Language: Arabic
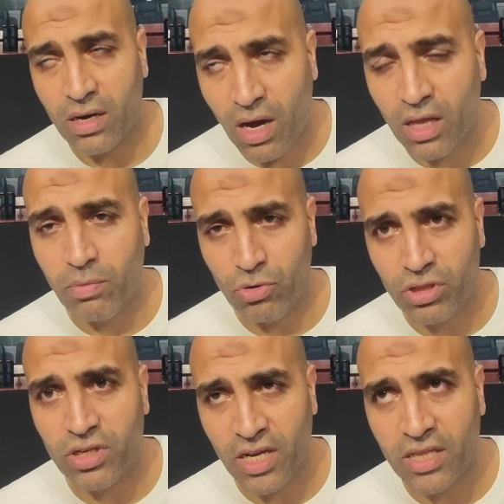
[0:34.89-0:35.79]
قاعده من
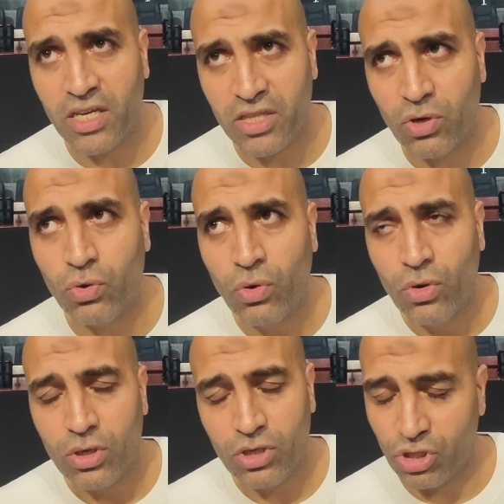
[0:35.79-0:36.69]
وادي النادي يقدروا
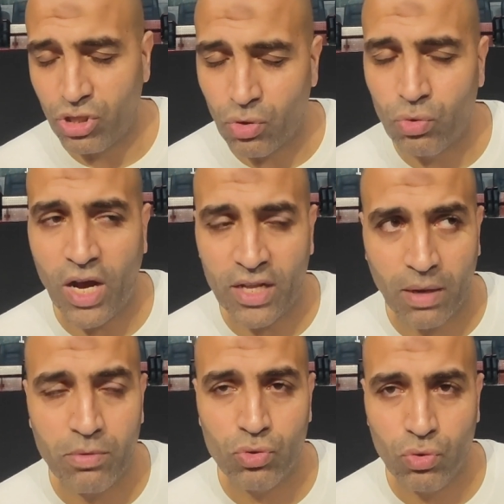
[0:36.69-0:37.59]
يقدروا
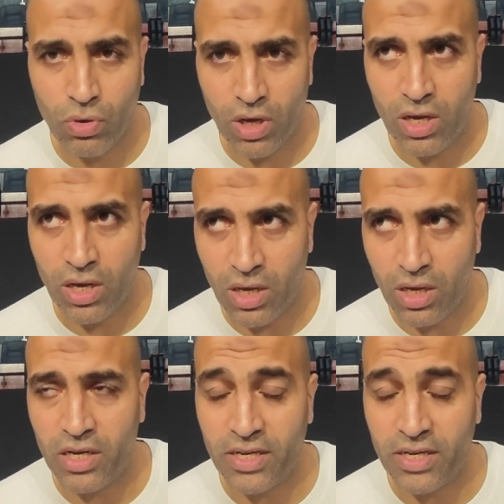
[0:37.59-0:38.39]
يعتمدوا آه،